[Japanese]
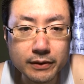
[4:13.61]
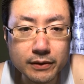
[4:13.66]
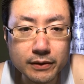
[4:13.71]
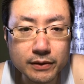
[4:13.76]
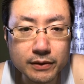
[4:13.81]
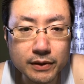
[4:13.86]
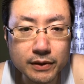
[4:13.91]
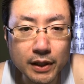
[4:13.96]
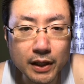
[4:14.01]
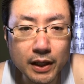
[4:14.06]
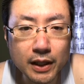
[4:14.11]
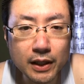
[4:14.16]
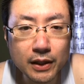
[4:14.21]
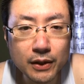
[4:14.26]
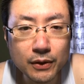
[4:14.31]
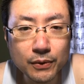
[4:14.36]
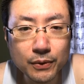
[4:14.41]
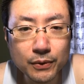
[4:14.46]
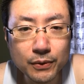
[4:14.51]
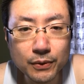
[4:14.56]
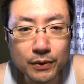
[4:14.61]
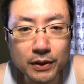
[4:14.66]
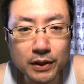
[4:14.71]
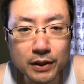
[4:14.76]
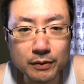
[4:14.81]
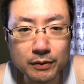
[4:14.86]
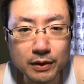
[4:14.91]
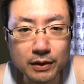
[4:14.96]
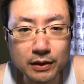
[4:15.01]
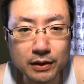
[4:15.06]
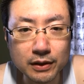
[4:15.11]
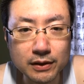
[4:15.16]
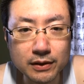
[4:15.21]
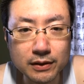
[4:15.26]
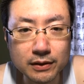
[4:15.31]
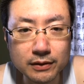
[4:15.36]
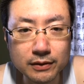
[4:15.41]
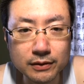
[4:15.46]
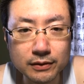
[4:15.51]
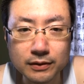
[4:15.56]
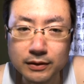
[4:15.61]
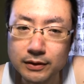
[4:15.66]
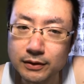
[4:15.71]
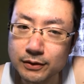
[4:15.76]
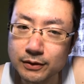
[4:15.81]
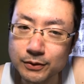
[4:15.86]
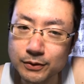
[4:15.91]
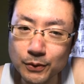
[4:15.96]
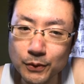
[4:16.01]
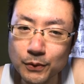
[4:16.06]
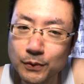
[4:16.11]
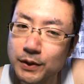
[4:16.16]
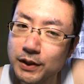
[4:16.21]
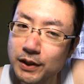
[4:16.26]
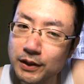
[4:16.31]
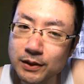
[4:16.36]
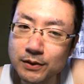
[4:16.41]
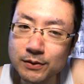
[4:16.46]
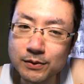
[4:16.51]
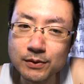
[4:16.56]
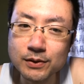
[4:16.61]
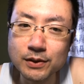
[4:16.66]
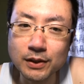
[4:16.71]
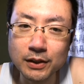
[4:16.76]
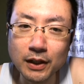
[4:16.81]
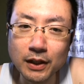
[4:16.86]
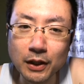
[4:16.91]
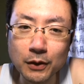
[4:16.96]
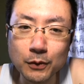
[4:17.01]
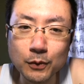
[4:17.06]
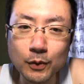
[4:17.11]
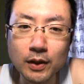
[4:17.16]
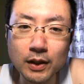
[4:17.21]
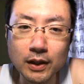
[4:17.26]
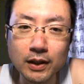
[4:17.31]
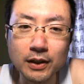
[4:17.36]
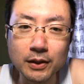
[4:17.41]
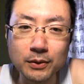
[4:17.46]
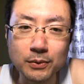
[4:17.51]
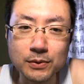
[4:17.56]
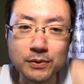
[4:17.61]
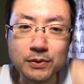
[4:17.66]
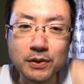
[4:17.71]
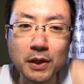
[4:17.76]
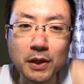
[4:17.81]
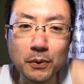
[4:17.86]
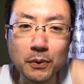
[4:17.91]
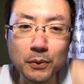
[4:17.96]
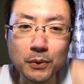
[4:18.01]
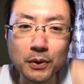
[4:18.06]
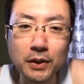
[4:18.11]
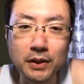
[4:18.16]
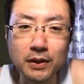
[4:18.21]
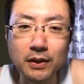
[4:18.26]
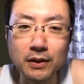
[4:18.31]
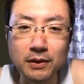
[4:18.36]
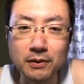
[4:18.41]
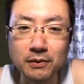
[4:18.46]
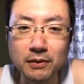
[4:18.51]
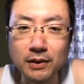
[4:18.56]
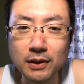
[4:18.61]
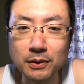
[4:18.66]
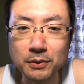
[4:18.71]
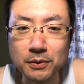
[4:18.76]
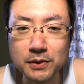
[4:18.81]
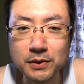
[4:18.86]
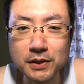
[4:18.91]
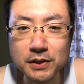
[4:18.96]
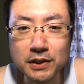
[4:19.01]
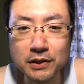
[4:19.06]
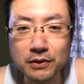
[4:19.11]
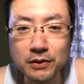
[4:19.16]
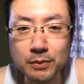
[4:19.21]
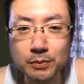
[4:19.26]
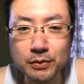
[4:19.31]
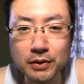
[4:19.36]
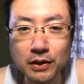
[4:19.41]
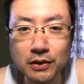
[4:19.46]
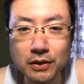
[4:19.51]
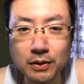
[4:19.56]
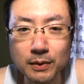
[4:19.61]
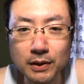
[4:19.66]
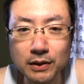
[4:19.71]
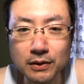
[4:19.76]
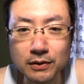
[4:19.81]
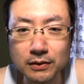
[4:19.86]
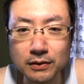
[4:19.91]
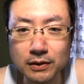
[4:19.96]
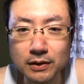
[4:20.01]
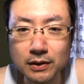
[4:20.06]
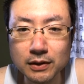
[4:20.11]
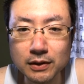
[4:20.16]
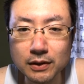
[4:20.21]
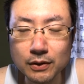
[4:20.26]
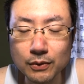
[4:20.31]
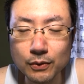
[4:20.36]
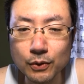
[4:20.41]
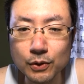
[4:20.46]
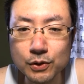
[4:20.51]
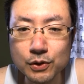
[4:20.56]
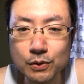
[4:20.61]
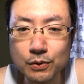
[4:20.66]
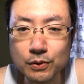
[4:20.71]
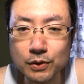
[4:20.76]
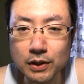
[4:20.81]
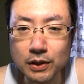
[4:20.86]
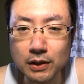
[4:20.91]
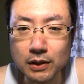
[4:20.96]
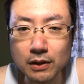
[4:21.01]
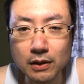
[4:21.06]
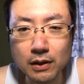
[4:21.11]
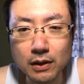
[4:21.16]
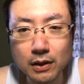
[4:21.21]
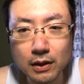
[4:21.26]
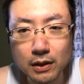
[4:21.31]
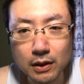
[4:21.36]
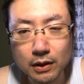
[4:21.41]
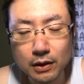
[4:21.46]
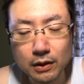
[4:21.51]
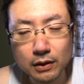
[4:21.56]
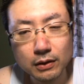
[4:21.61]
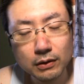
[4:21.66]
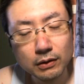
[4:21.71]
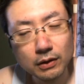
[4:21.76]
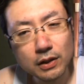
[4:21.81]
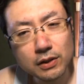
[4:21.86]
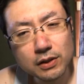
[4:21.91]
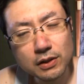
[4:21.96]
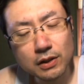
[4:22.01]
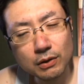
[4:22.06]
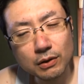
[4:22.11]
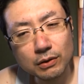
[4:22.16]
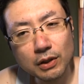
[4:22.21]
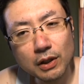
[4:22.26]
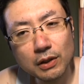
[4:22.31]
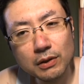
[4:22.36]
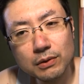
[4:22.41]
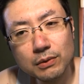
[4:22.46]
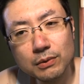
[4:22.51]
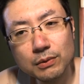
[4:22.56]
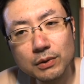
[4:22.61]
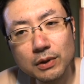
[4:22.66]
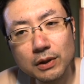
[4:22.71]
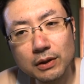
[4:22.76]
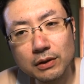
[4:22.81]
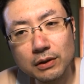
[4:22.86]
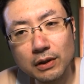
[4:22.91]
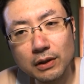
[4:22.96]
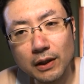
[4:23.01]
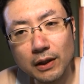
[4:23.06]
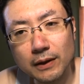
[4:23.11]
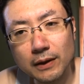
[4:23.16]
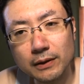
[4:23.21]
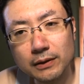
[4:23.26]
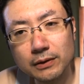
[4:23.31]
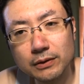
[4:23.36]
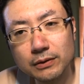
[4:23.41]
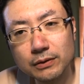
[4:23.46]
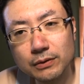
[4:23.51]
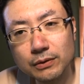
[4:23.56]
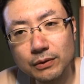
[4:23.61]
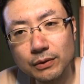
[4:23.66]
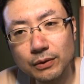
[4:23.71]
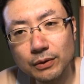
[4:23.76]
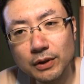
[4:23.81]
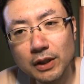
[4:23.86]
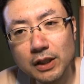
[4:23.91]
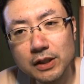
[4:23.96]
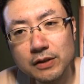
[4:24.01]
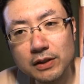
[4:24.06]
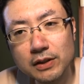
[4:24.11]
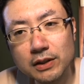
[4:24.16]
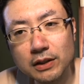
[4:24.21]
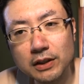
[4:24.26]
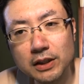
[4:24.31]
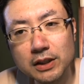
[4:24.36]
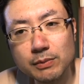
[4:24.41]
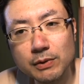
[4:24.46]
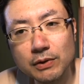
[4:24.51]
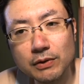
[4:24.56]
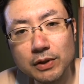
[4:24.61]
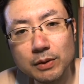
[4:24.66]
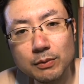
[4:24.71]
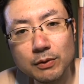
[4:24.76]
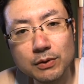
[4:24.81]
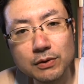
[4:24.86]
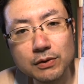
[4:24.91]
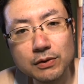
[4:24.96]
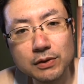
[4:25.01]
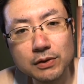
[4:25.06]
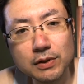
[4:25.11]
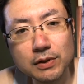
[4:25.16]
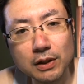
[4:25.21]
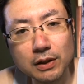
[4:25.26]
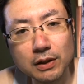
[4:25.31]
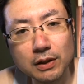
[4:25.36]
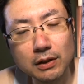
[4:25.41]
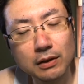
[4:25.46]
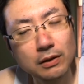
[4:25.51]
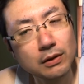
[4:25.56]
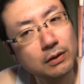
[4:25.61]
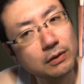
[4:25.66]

西洋ロケではってそういう言い方するんだよ。なんかよくわからんけど西洋ロケって書いてあるあと新作のブランドバッグ宝飾品確か天皇家って皇太子や再列目の荷物席